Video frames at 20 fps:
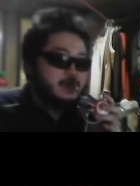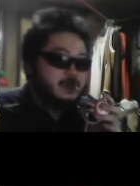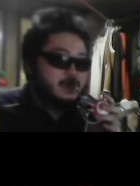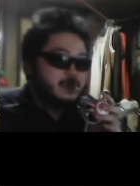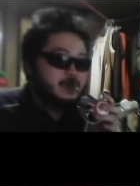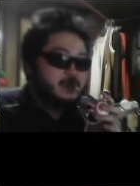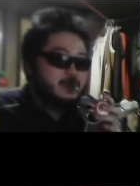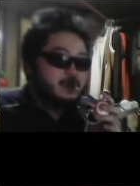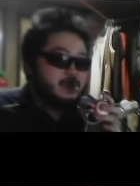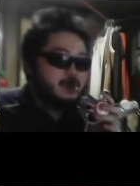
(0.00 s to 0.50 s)

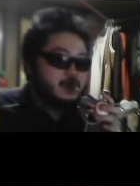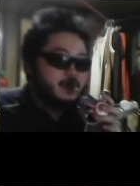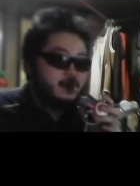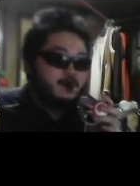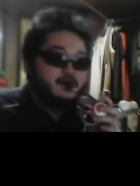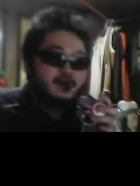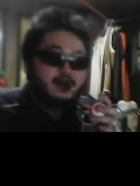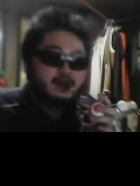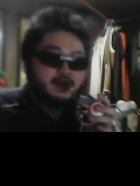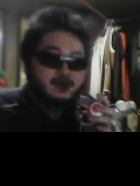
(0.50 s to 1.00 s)
어,
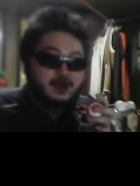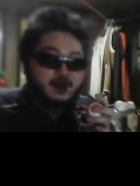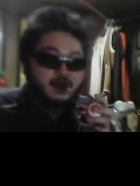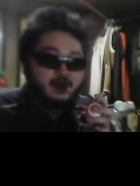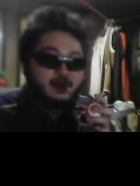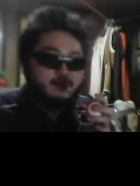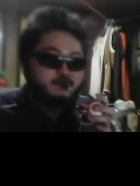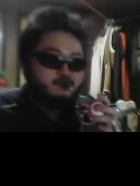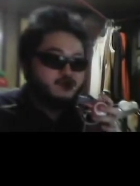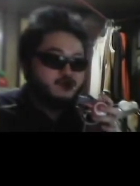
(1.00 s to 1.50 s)

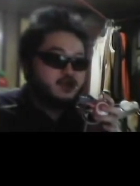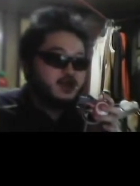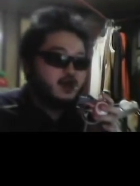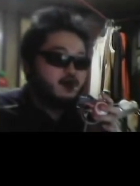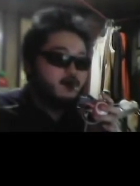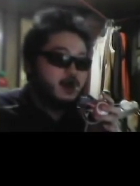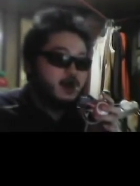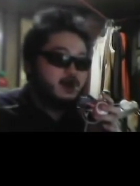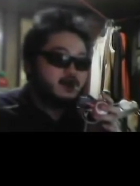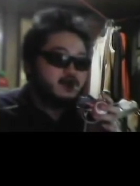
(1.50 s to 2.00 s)
건강상의
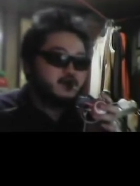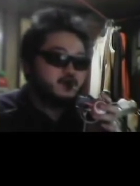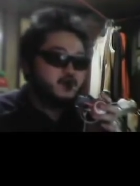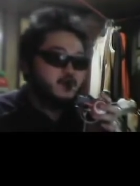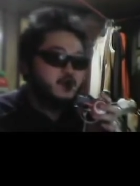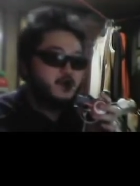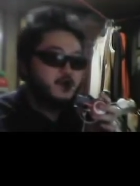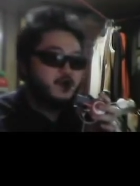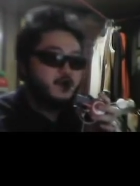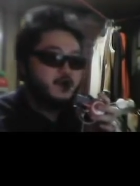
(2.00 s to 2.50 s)
문제가
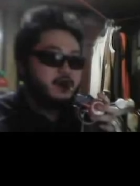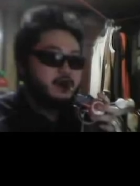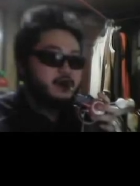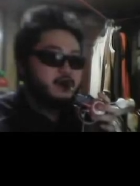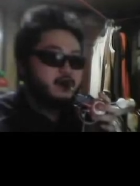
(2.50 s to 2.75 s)
와가지고